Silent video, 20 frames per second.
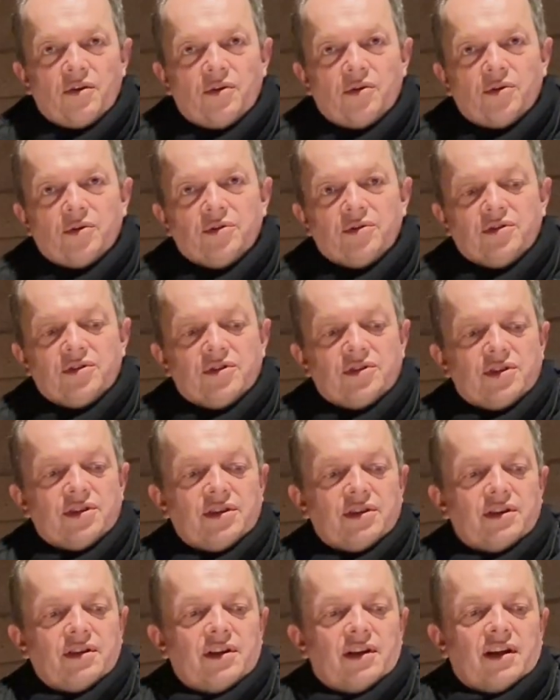Und
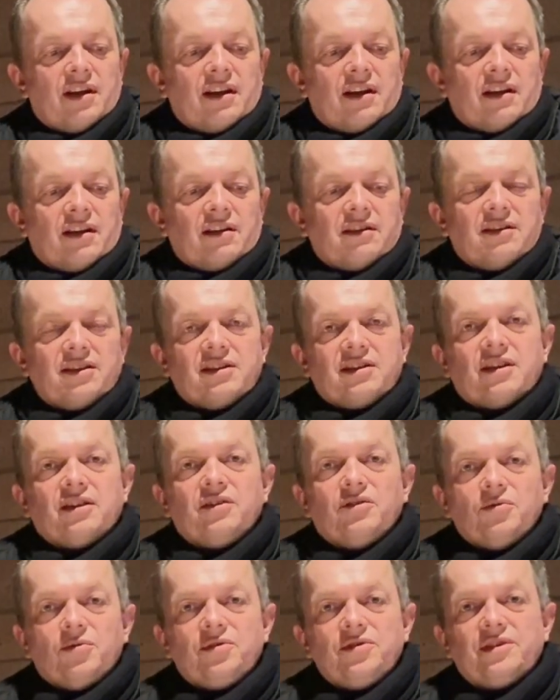dieser
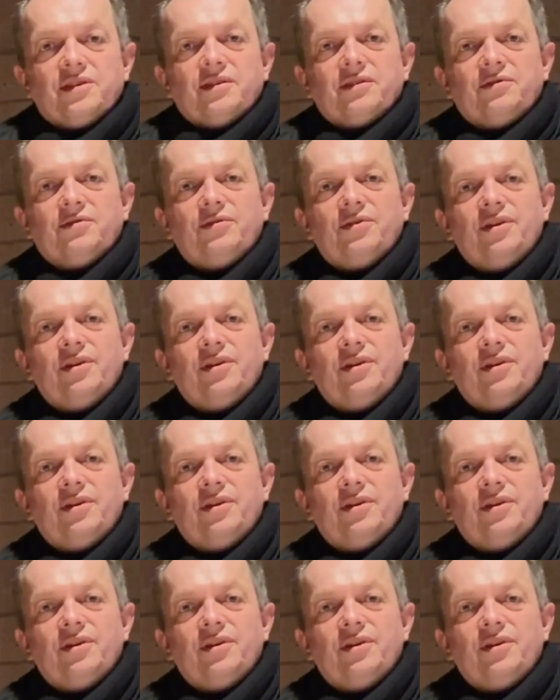Josef,